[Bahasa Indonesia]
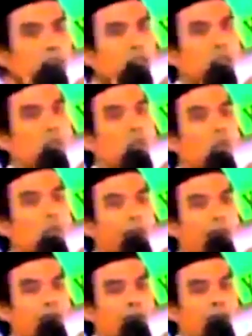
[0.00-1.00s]
nanti saya
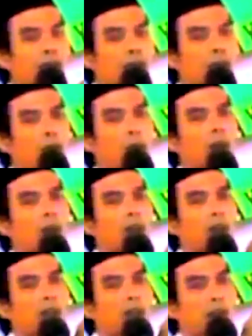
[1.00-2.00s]
berkurban.
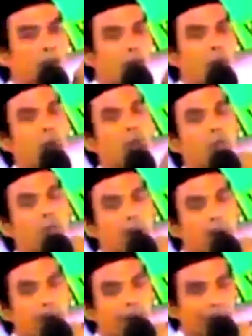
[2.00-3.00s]
Maka dia tak boleh
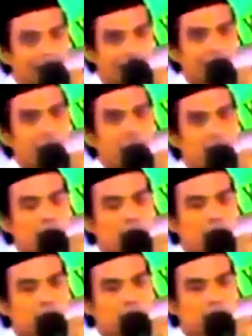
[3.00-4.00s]
memakan daging.
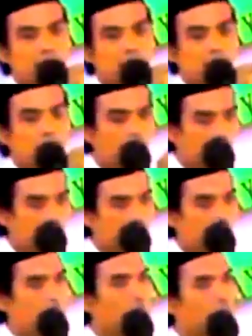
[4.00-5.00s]
Kurban
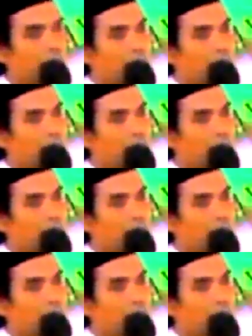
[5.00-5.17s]
tersebut